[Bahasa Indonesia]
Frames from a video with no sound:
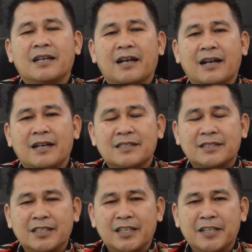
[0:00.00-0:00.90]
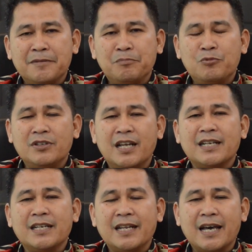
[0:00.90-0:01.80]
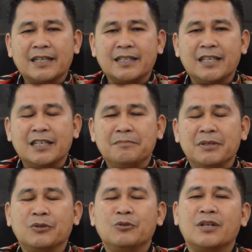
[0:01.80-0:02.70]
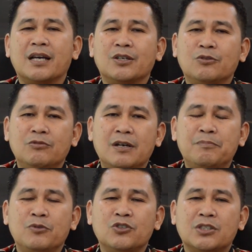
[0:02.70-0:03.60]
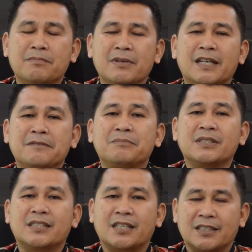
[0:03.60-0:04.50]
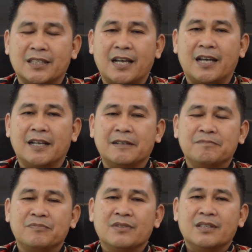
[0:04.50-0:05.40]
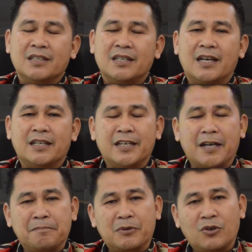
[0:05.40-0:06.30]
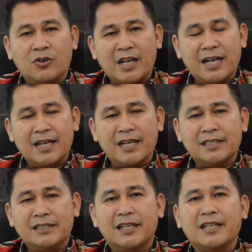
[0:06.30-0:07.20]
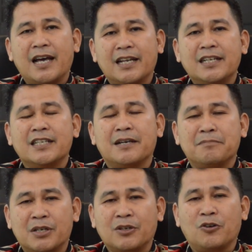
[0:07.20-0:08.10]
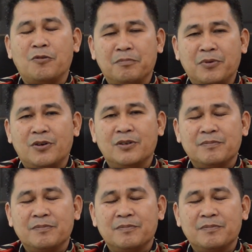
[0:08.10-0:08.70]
hasil himpunan dari lebih kurang 29 peserta ada yang perorangan dan ada yang berkelompok